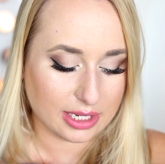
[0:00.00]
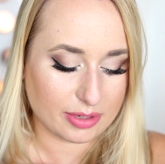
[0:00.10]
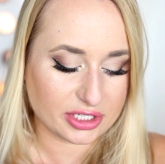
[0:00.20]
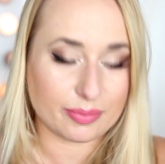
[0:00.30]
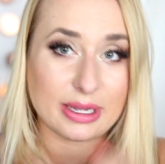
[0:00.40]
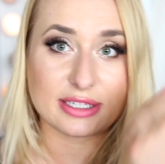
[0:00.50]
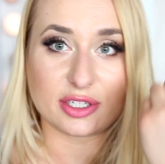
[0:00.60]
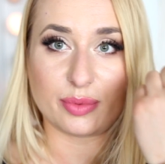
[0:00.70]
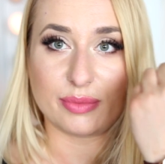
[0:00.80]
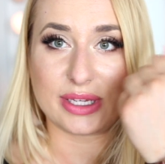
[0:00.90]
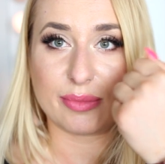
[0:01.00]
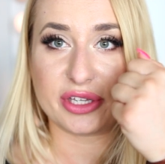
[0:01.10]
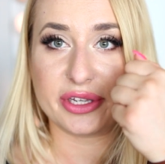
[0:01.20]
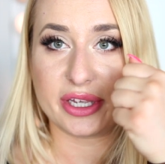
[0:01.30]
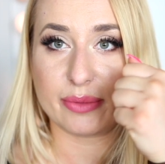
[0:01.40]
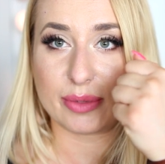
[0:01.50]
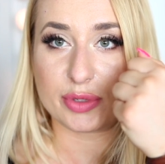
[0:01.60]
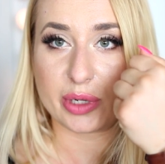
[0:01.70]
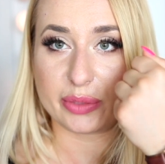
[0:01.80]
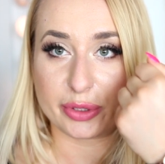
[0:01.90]
I będzie bardzo dobrym zamiennikiem na
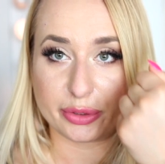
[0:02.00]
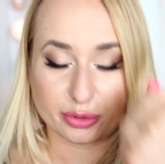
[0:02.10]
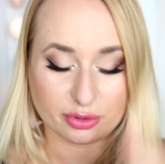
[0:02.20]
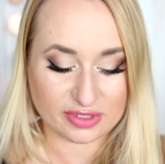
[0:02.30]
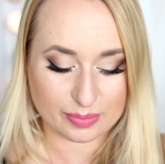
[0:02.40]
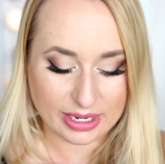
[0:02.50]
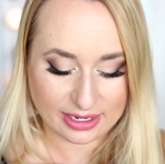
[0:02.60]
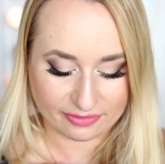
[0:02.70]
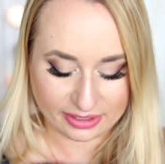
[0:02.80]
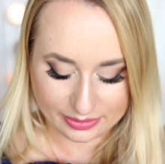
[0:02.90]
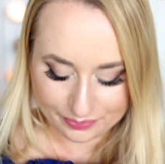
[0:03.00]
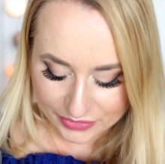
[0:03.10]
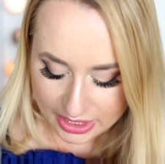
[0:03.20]
przykład produktów z Benefit.